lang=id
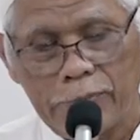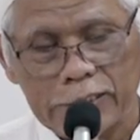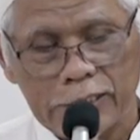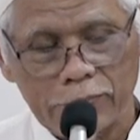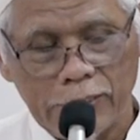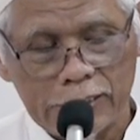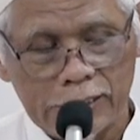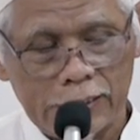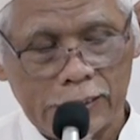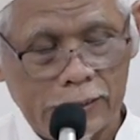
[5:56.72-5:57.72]

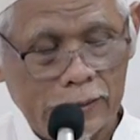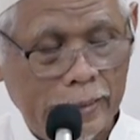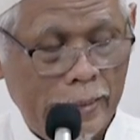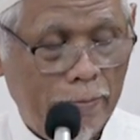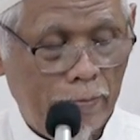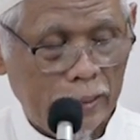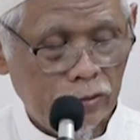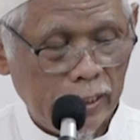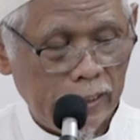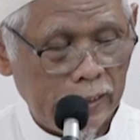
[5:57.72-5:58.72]
masing-masing
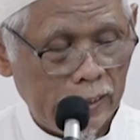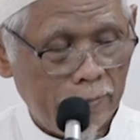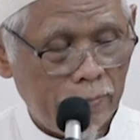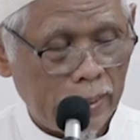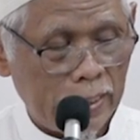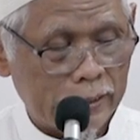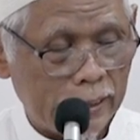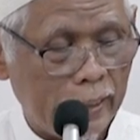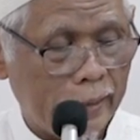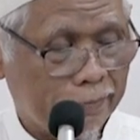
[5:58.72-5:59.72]
manusia adalah
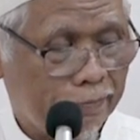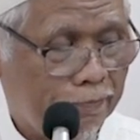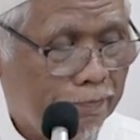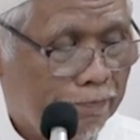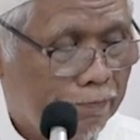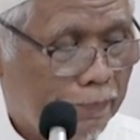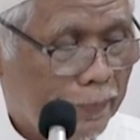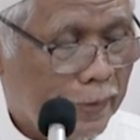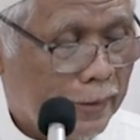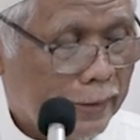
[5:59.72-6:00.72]
merasa
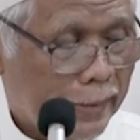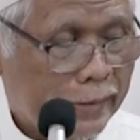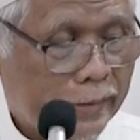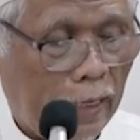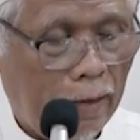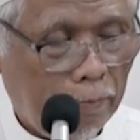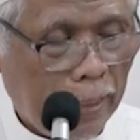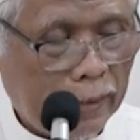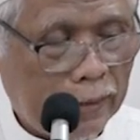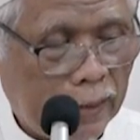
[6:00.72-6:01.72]
tidak
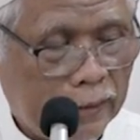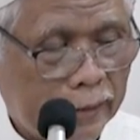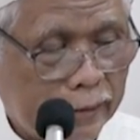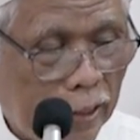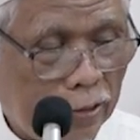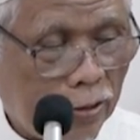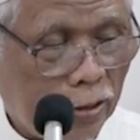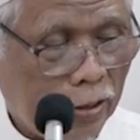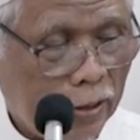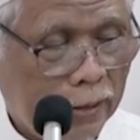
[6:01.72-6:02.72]
aman dari siksa
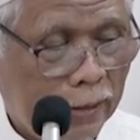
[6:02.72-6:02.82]
Allah.